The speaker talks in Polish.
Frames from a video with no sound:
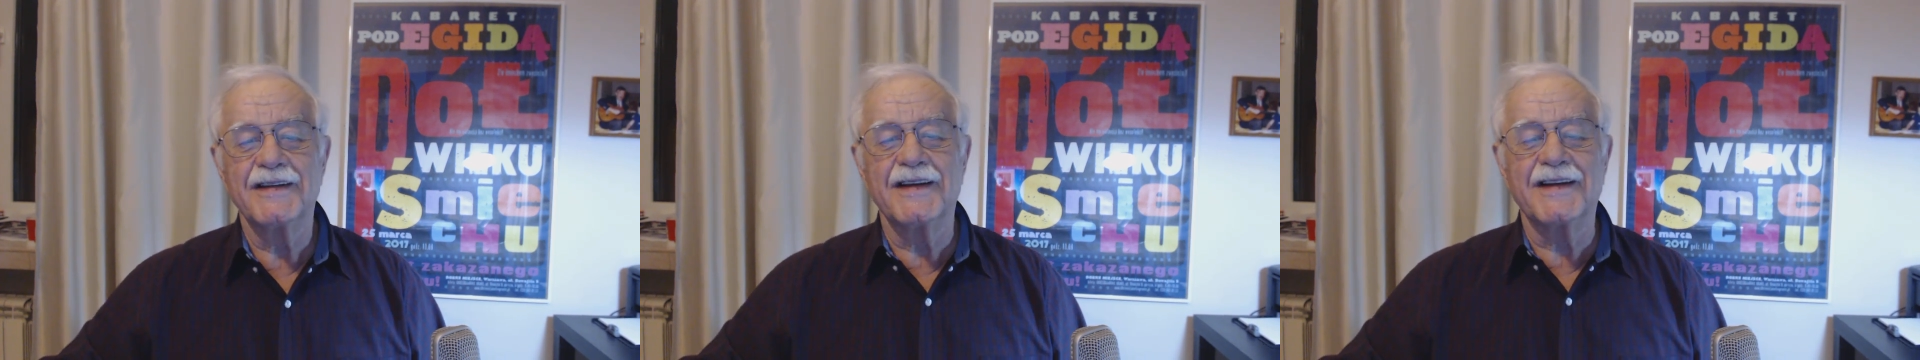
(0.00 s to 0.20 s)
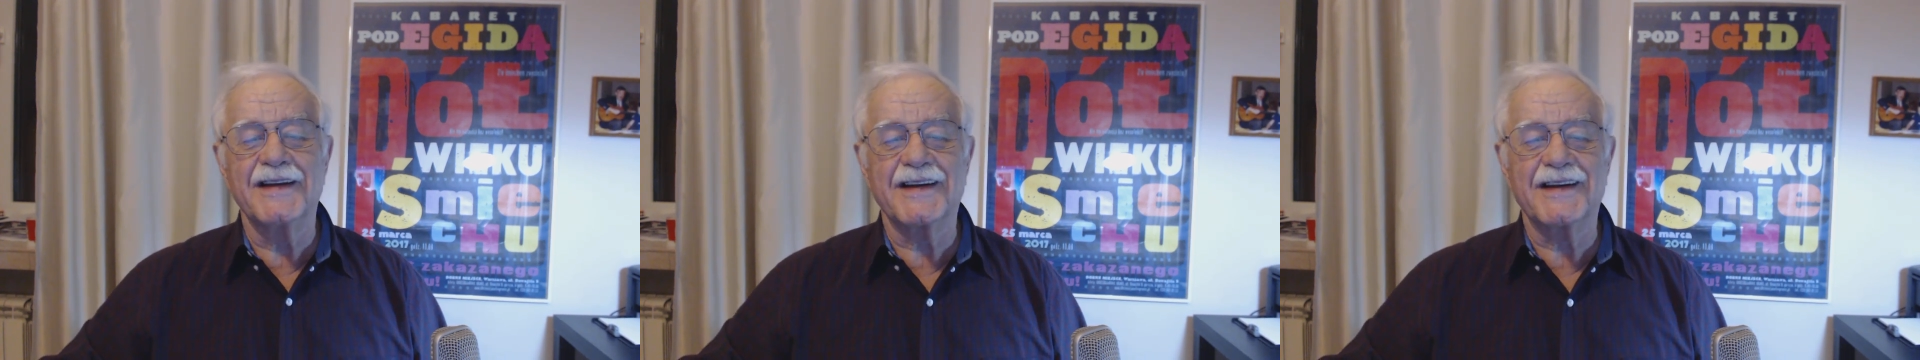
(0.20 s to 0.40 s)

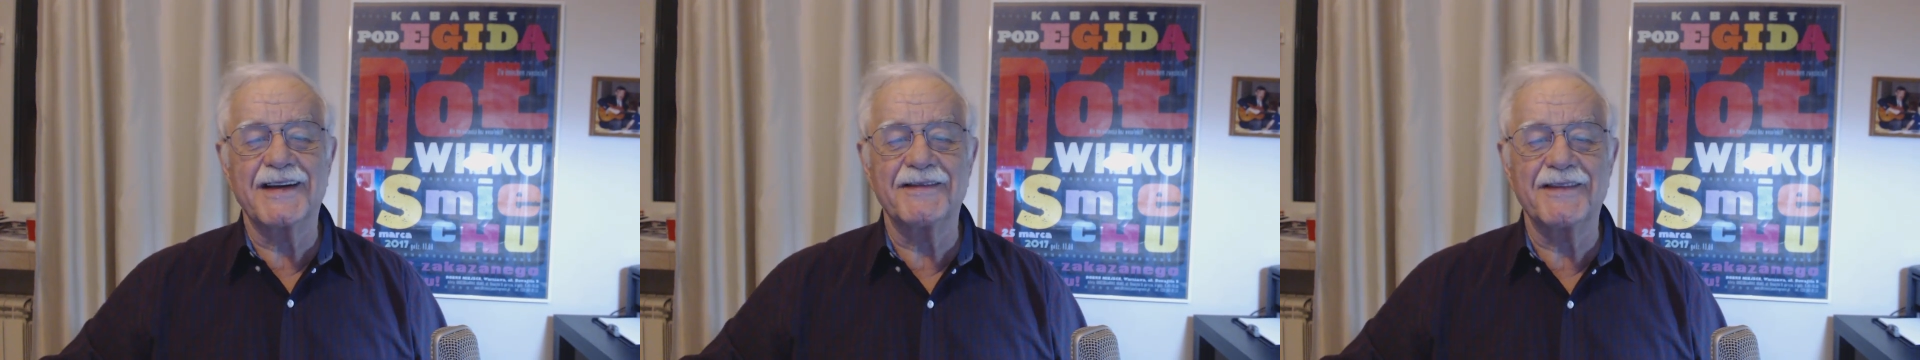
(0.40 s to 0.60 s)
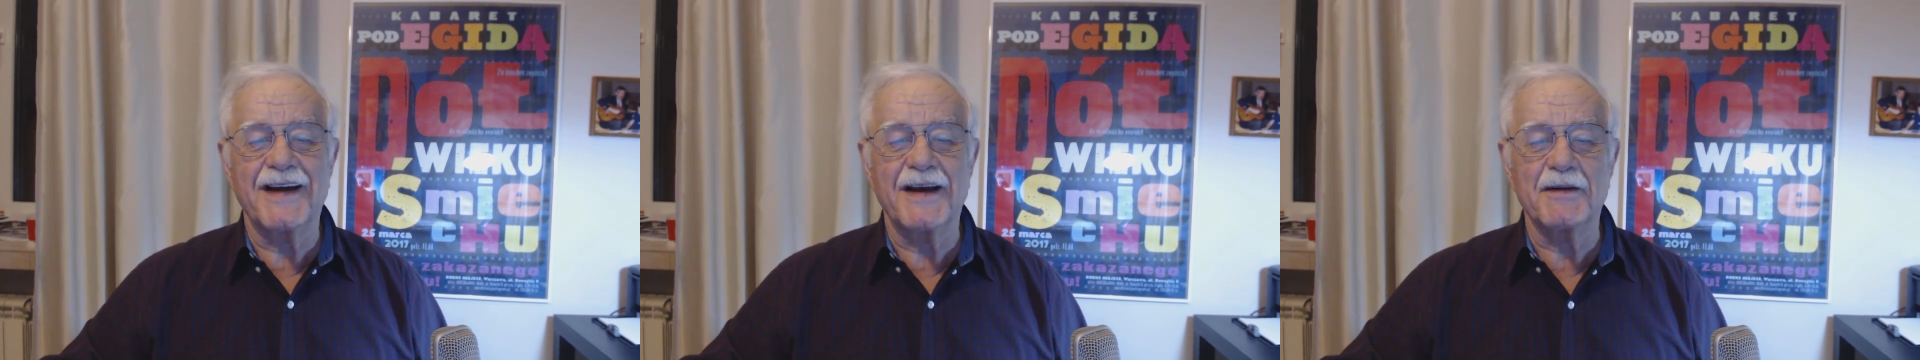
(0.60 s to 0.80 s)
Nie
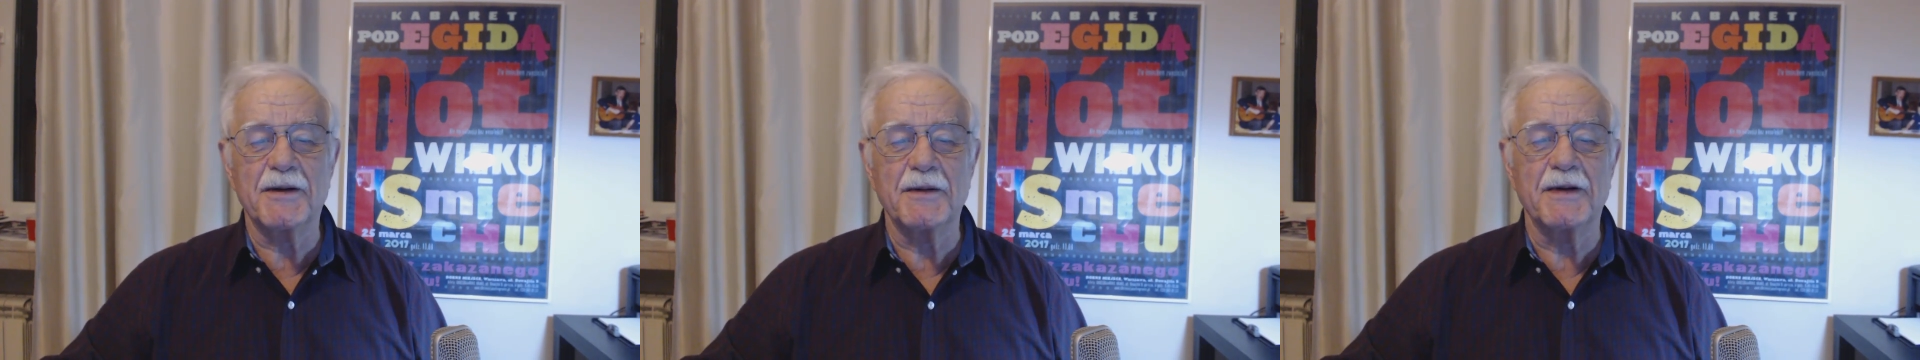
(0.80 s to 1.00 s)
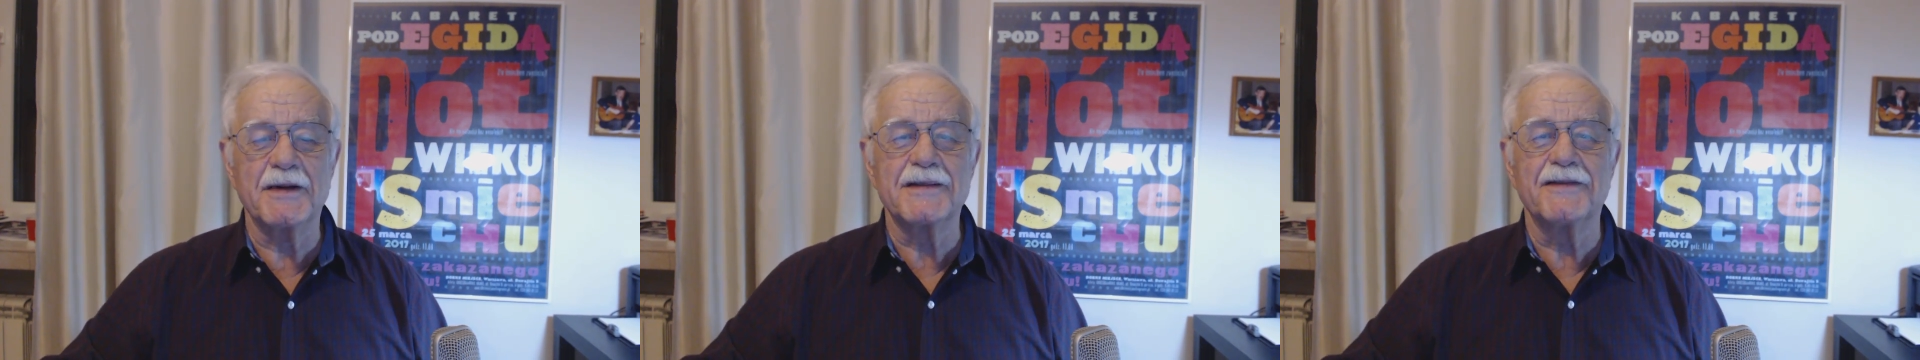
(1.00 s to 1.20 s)
nagrywałem
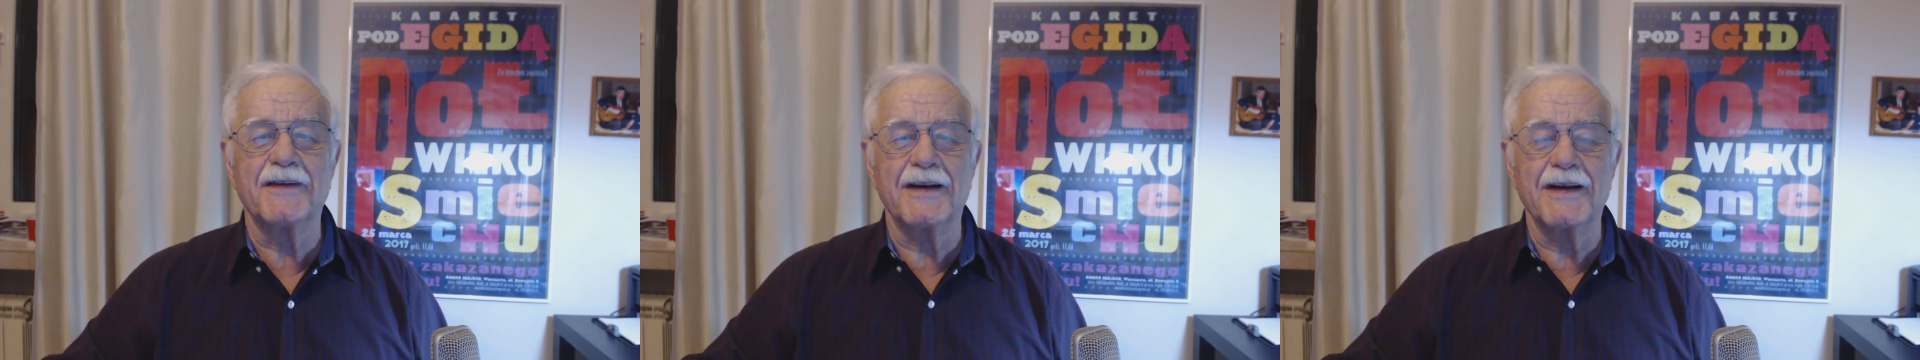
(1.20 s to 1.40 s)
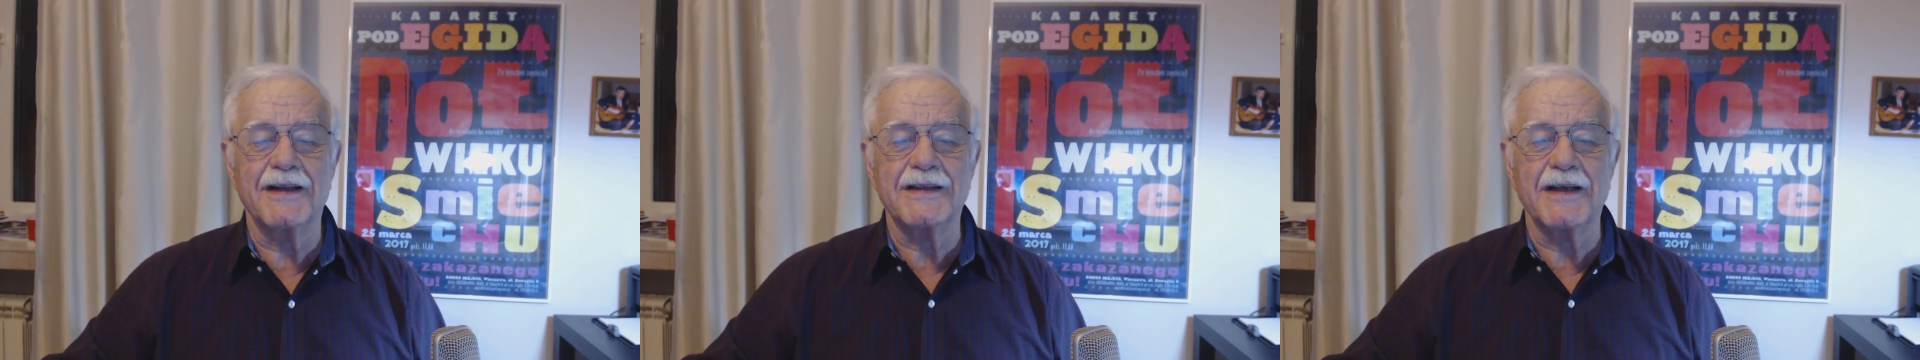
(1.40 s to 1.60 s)
chyba z
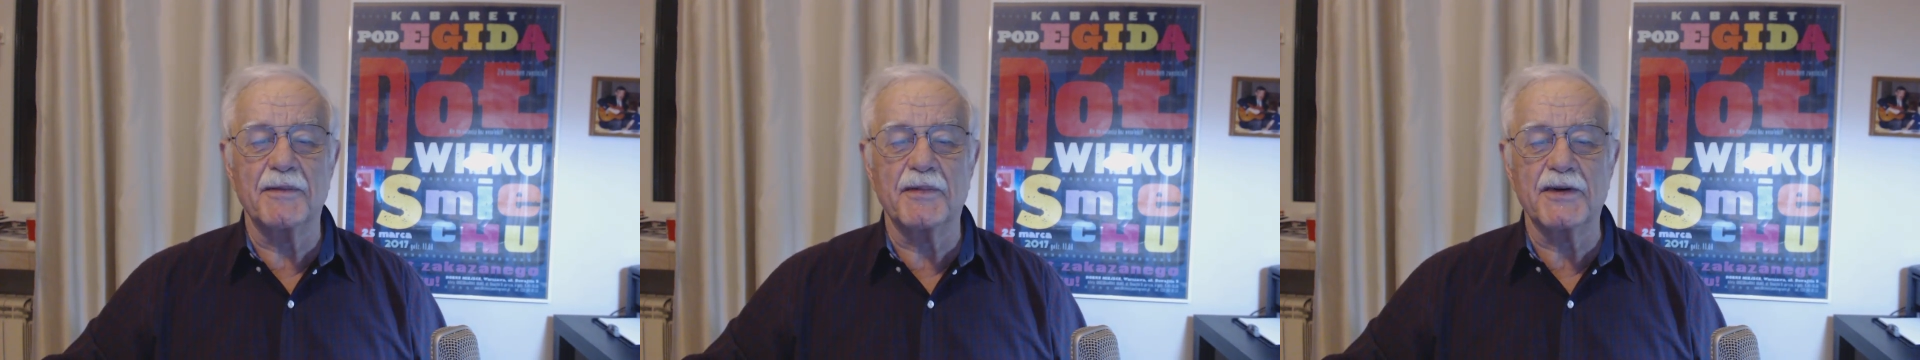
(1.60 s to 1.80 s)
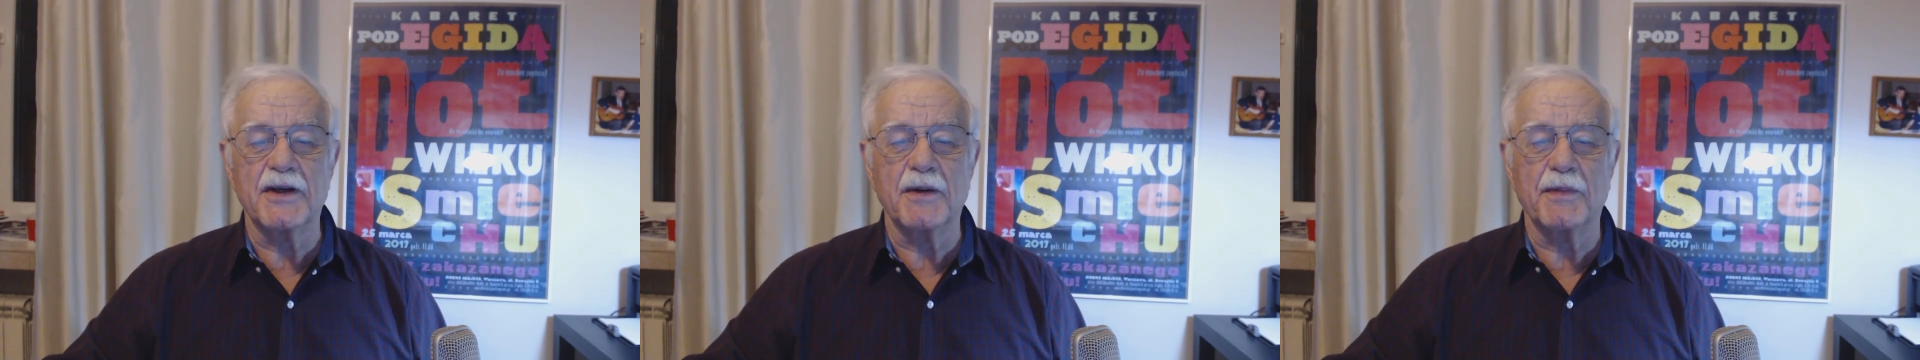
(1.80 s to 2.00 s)
dwa
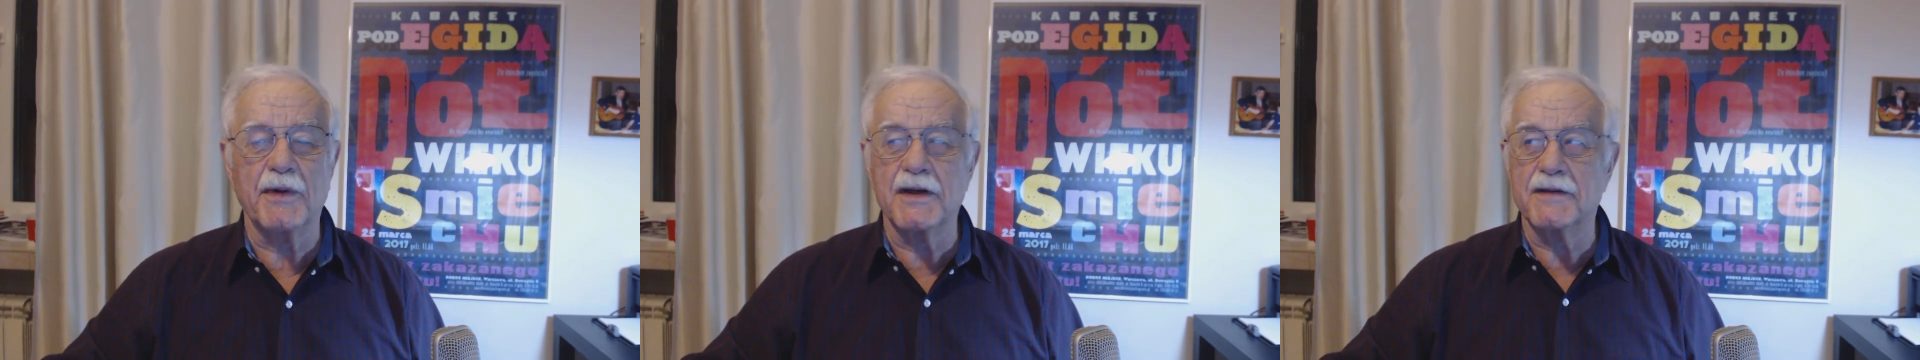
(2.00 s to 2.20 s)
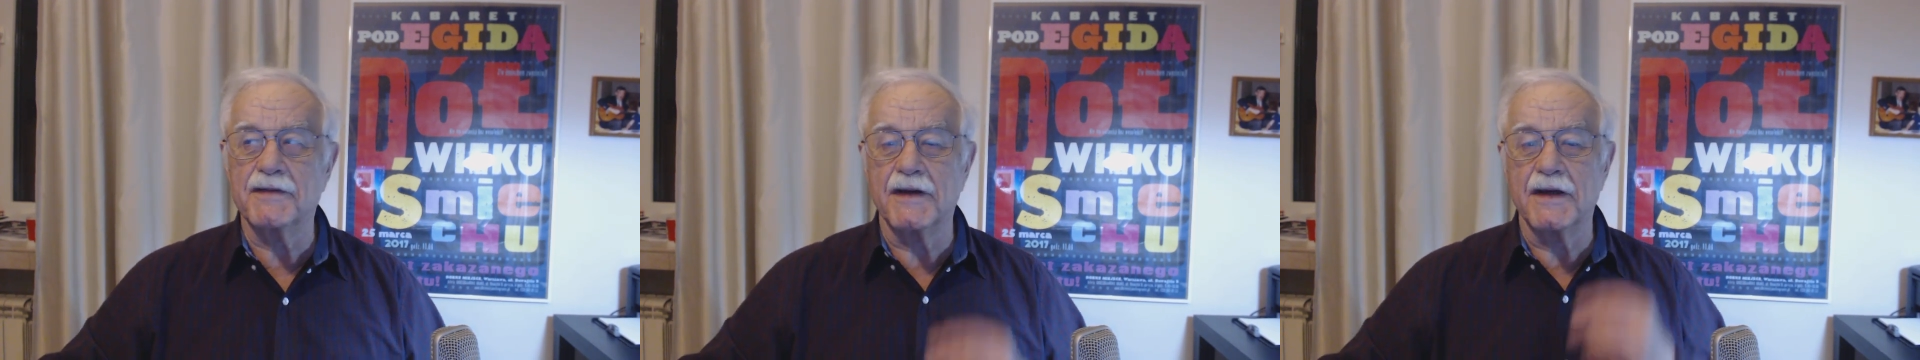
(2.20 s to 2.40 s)
lata, proszę
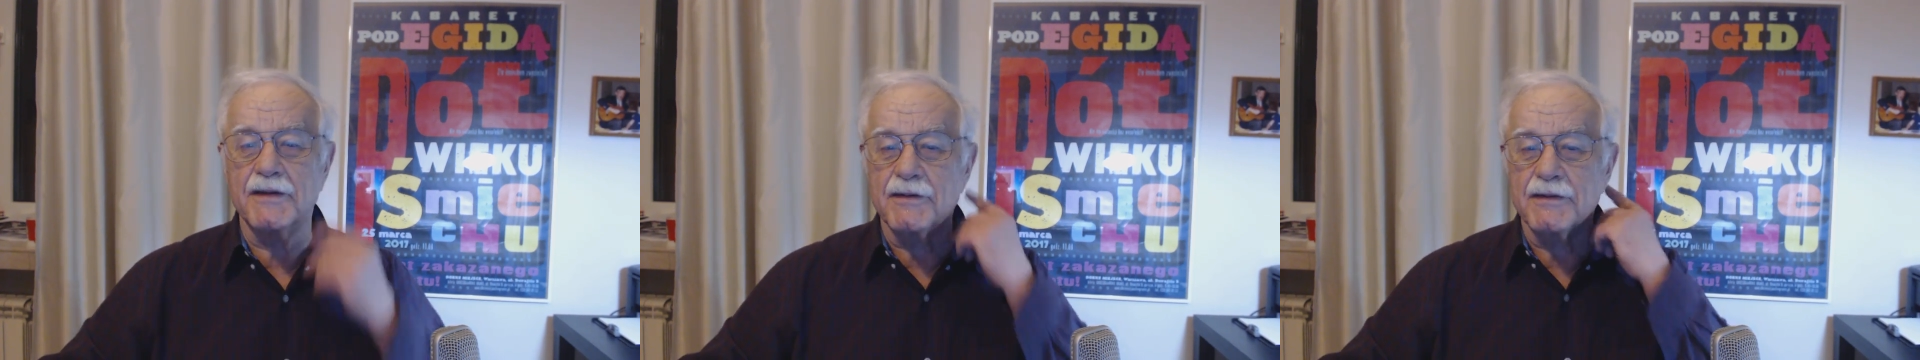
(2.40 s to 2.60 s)
Państwa,